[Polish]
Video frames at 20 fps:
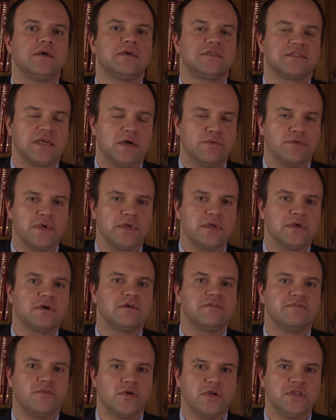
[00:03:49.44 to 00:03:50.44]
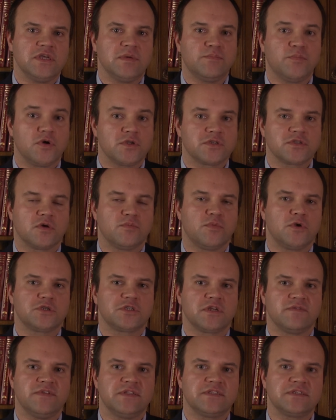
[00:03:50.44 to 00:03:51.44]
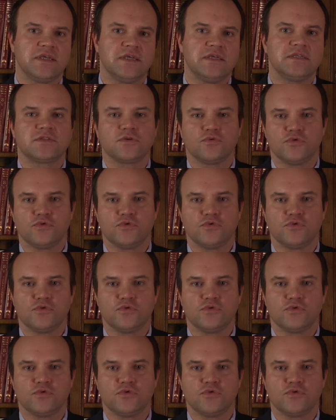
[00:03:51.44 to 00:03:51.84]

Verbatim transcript: całej wojnie polsko-bolszewickiej z